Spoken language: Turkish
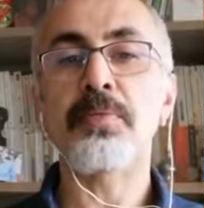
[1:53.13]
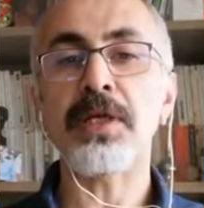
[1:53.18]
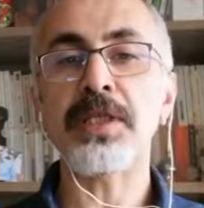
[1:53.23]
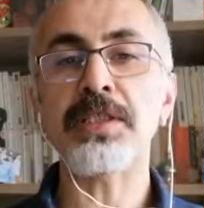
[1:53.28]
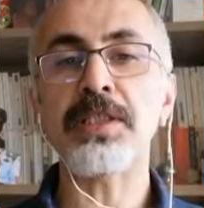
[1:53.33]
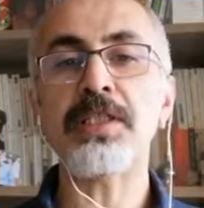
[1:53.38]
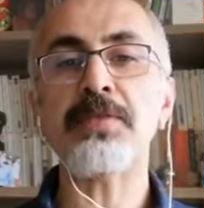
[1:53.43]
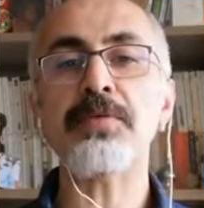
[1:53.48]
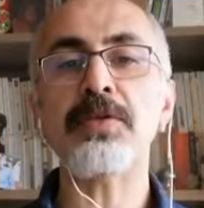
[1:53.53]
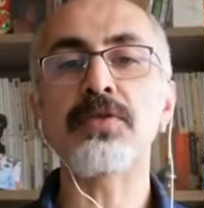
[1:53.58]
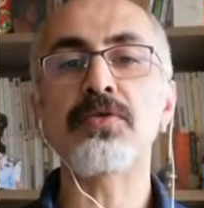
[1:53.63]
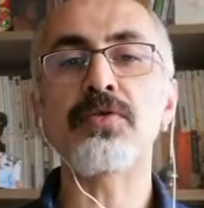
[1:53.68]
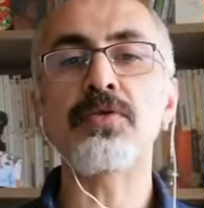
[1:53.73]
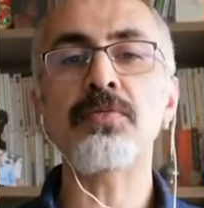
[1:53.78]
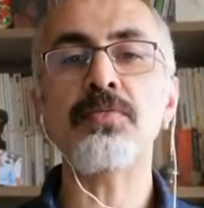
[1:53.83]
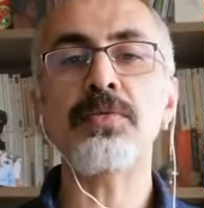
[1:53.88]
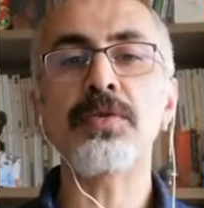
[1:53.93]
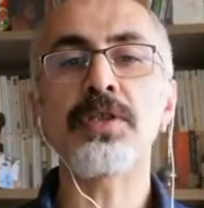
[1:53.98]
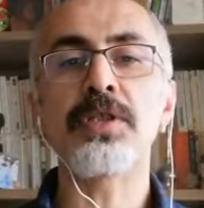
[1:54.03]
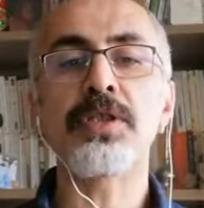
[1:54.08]
Benzer bir
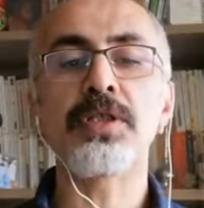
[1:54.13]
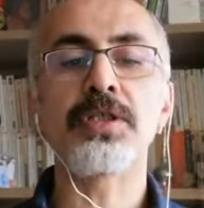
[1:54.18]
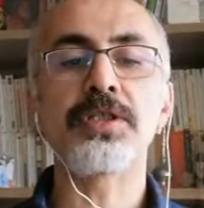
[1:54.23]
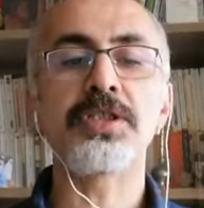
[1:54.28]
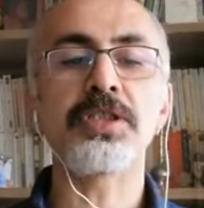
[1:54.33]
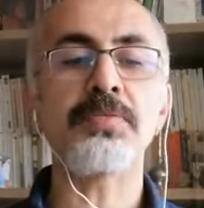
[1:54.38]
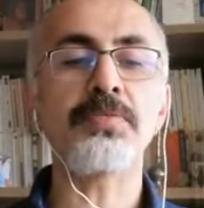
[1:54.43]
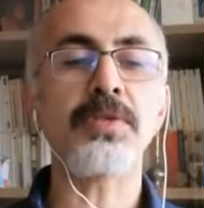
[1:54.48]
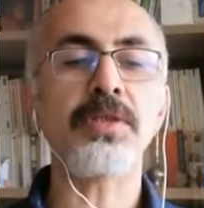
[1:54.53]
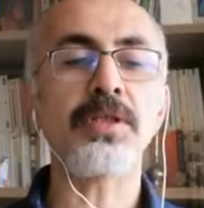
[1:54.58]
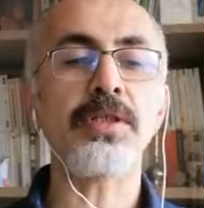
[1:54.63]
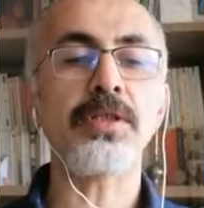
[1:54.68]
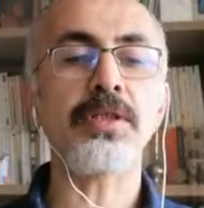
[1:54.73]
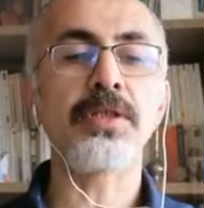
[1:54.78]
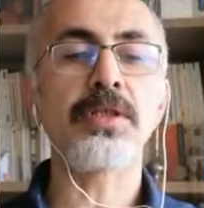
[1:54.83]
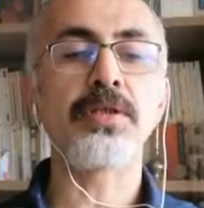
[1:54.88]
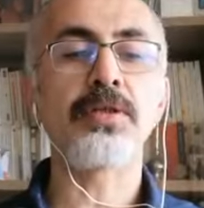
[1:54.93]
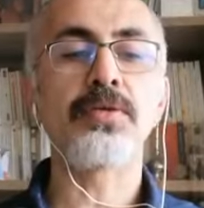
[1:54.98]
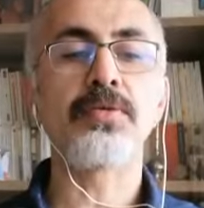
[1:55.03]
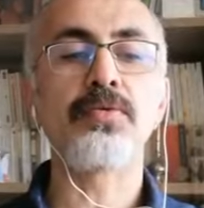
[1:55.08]
durum
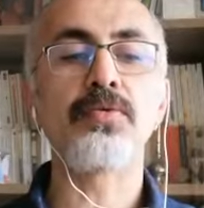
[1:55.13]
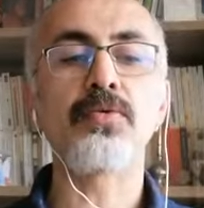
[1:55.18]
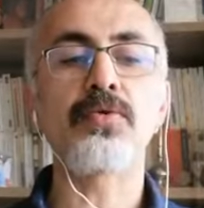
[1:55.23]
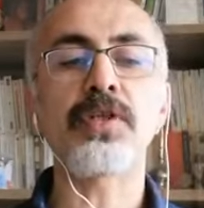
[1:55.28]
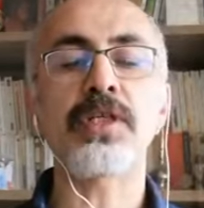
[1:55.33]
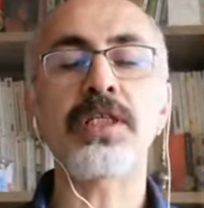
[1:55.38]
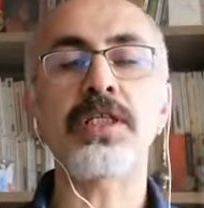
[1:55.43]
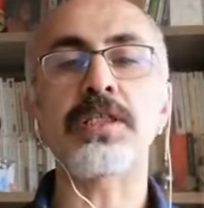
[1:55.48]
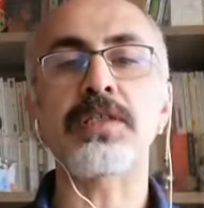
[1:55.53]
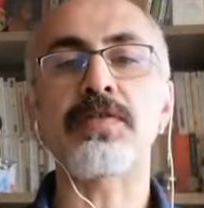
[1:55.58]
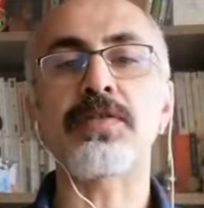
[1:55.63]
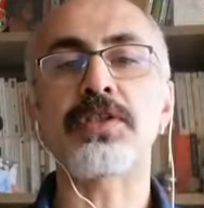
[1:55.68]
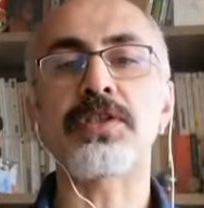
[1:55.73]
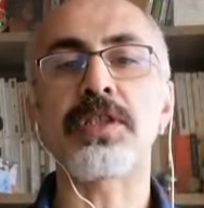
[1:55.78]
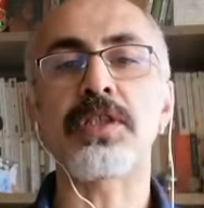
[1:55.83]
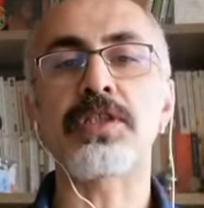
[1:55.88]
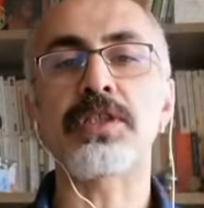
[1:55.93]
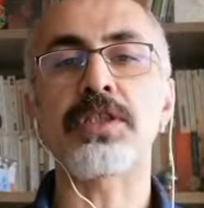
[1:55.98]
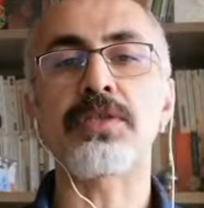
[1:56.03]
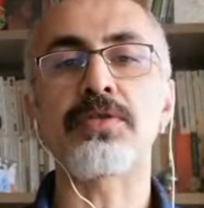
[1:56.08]
şimdi Ukrayna
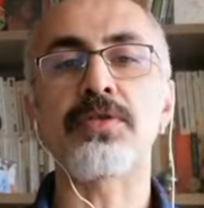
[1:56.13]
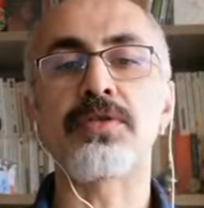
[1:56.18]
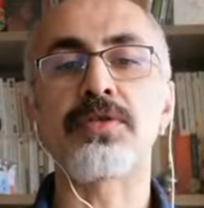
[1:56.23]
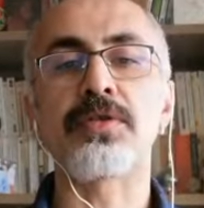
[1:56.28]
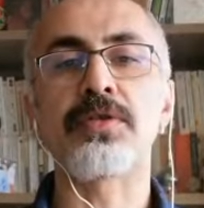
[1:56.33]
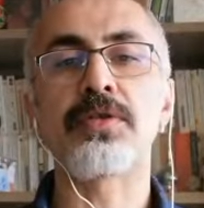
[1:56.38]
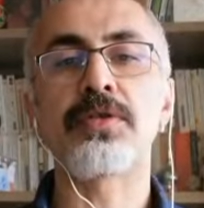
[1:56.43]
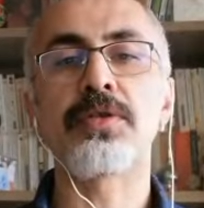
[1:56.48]
Savaşı'nda yaşanıyor.